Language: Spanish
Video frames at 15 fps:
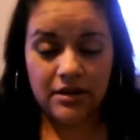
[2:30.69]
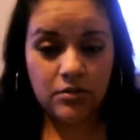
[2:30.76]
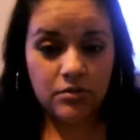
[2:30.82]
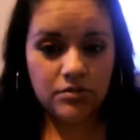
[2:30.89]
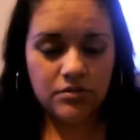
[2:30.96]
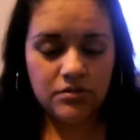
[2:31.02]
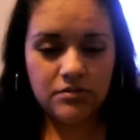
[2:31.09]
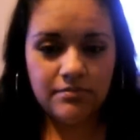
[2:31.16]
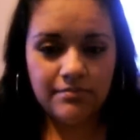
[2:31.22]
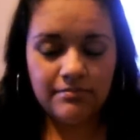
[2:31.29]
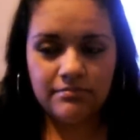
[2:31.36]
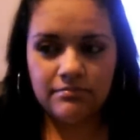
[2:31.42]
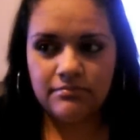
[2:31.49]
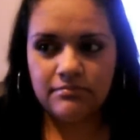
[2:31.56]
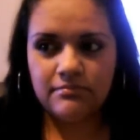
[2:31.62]
Gurú,
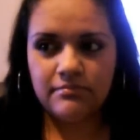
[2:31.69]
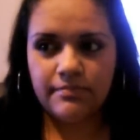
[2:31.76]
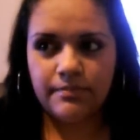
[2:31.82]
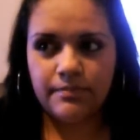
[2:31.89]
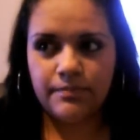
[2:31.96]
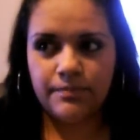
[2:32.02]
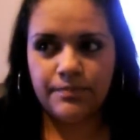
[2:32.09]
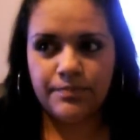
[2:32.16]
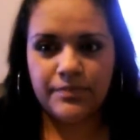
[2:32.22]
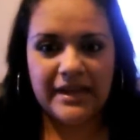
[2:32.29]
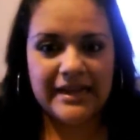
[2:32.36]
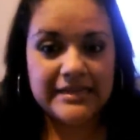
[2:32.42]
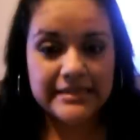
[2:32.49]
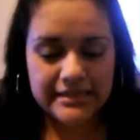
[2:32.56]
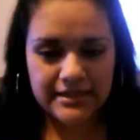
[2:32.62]
mm,
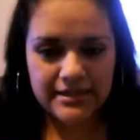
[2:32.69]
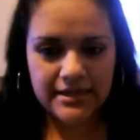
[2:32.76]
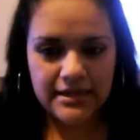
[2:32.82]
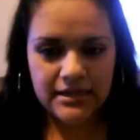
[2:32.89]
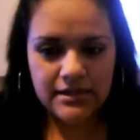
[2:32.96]
Asire.